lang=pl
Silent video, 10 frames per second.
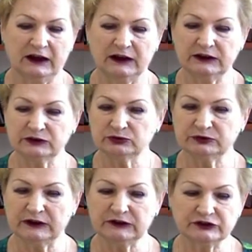A ja
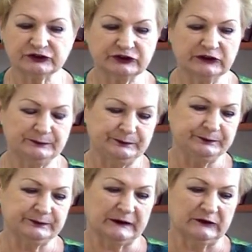tutaj jeszcze
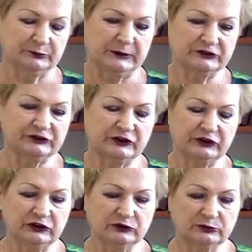w
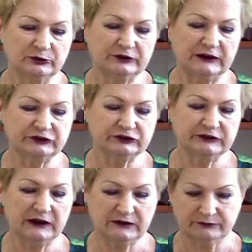październiku bodaj
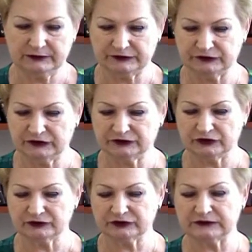czytałam właśnie
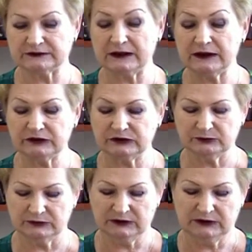książkę,
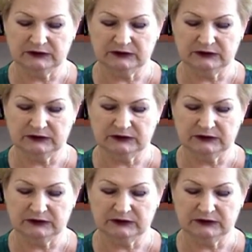zanim